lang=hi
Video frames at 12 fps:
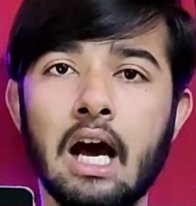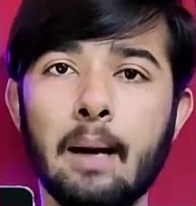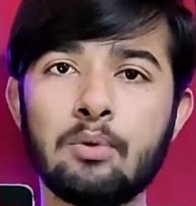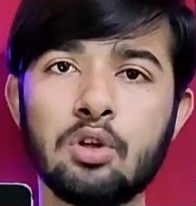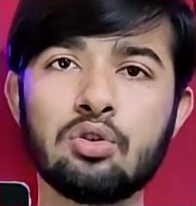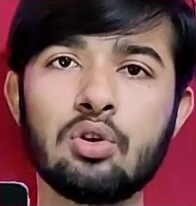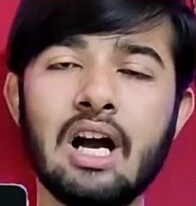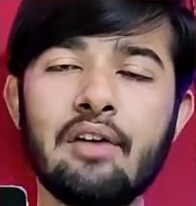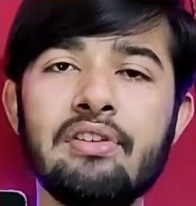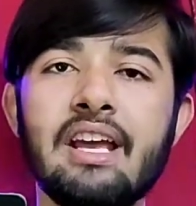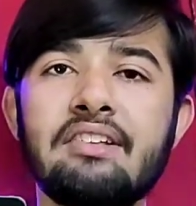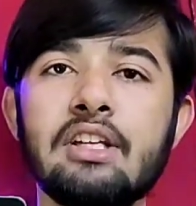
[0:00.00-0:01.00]
अब दोस्तों
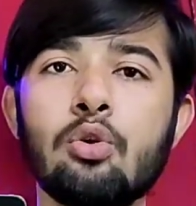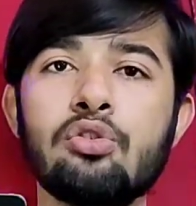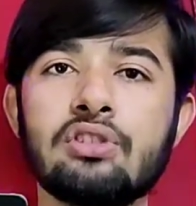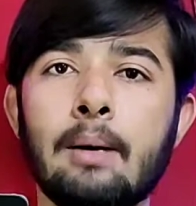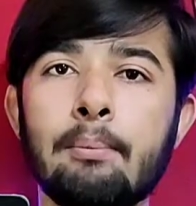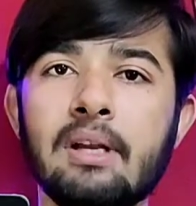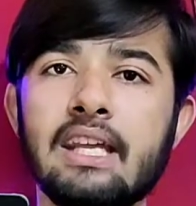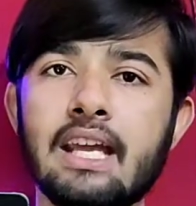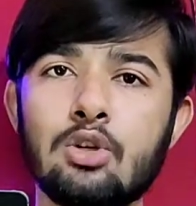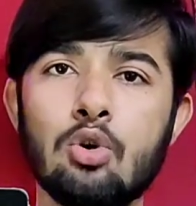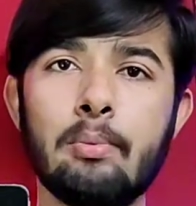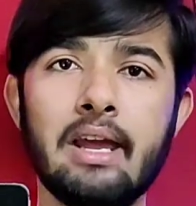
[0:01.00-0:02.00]
काफ़ी ऐसी कुछ कंपनी
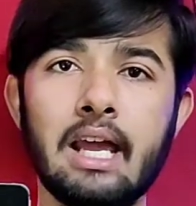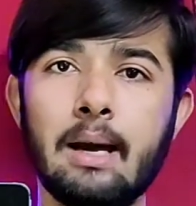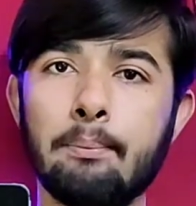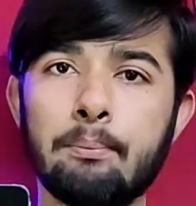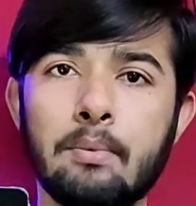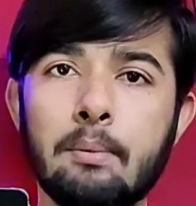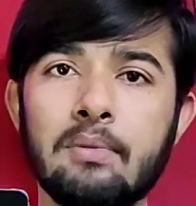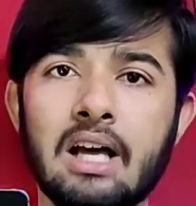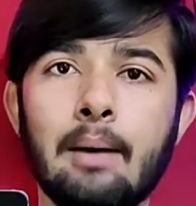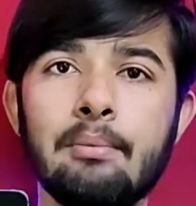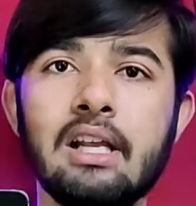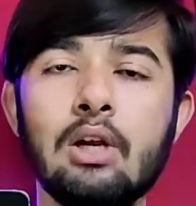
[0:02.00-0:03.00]
है जो मैं आपको
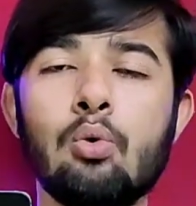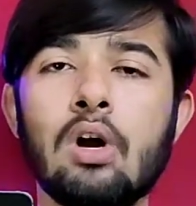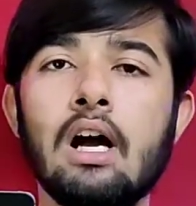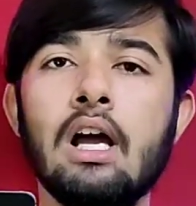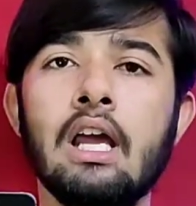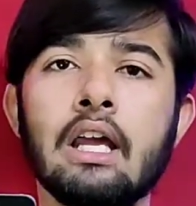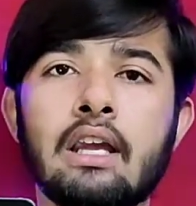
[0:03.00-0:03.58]
नाम नहीं लूँगा